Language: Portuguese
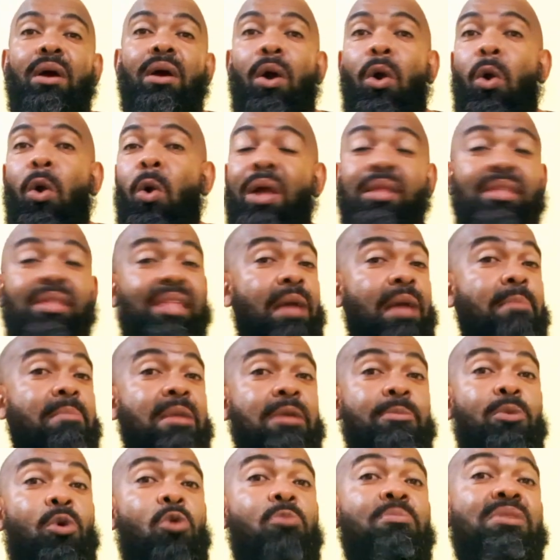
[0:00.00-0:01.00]
Ou até
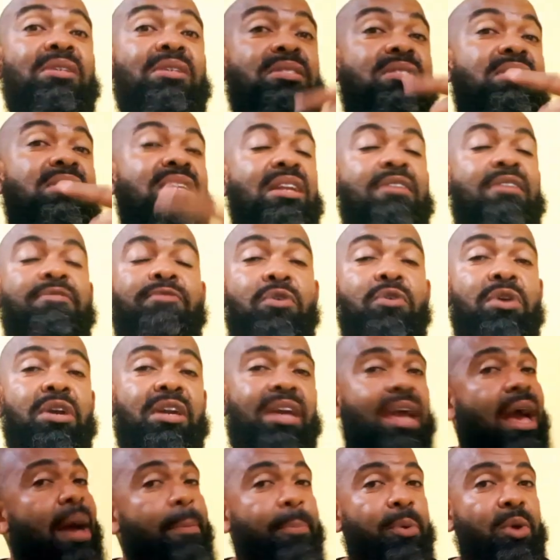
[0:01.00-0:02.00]
mesmo começando a
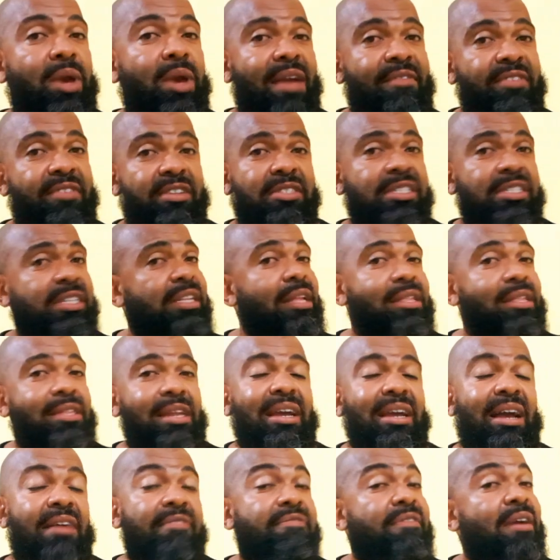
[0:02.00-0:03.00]
foguear, porque às vezes você tem
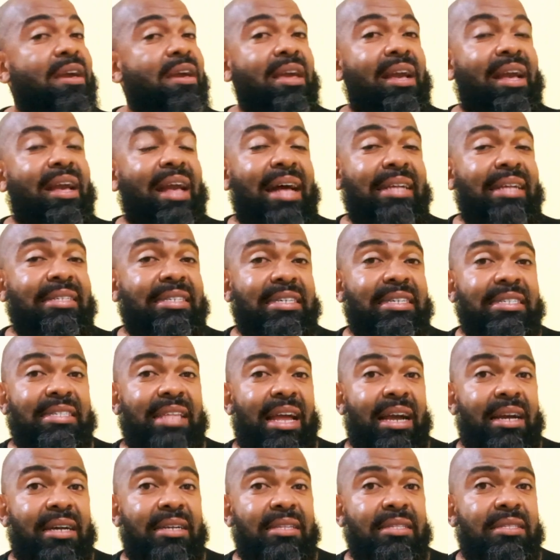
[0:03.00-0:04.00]
trinca-feira em casa que
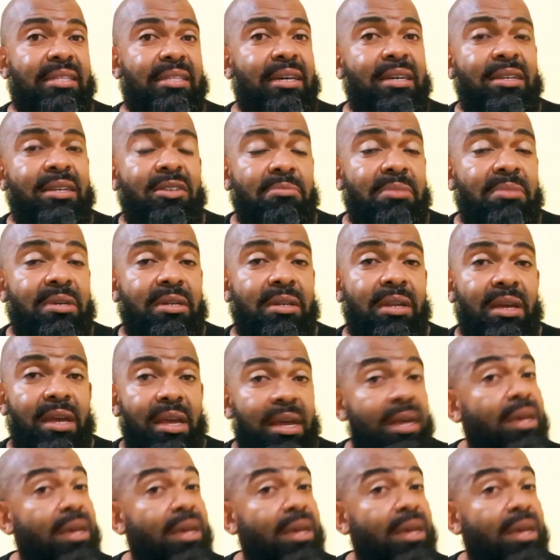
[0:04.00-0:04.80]
está cantando, mano,